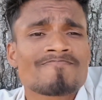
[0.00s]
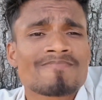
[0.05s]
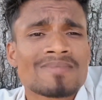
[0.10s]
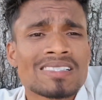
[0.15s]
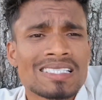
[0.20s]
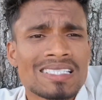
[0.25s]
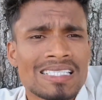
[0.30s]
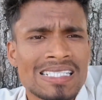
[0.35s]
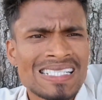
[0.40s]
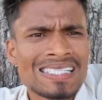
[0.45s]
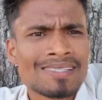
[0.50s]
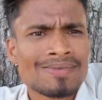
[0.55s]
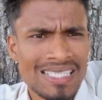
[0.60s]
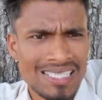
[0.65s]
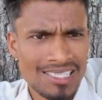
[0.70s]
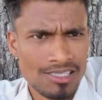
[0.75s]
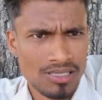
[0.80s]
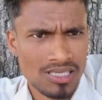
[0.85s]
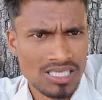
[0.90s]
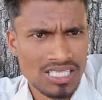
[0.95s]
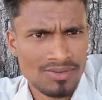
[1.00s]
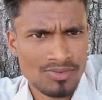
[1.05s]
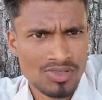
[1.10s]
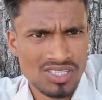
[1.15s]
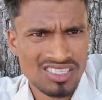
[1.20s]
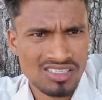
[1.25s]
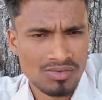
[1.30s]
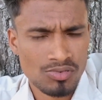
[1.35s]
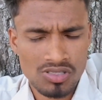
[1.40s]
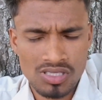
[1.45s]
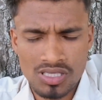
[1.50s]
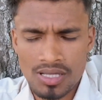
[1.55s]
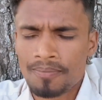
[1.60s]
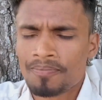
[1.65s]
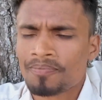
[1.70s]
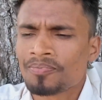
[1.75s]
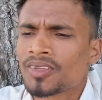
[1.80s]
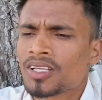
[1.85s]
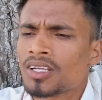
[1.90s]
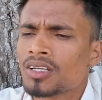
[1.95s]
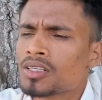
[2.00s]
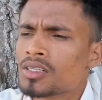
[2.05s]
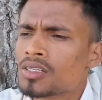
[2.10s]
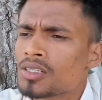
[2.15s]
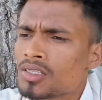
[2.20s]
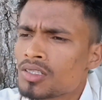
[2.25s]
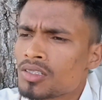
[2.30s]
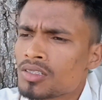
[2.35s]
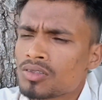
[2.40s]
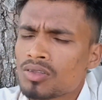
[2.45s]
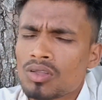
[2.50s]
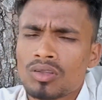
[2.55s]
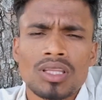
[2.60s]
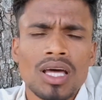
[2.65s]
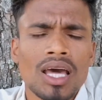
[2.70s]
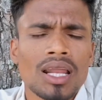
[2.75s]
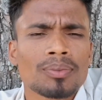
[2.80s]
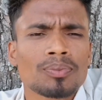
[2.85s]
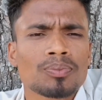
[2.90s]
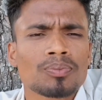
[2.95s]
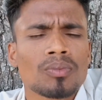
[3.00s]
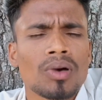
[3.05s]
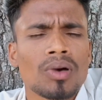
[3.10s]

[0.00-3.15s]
মানে ঝাড়ি ফেলে দেওয়া যায় এমন একটা অবস্থা তো তার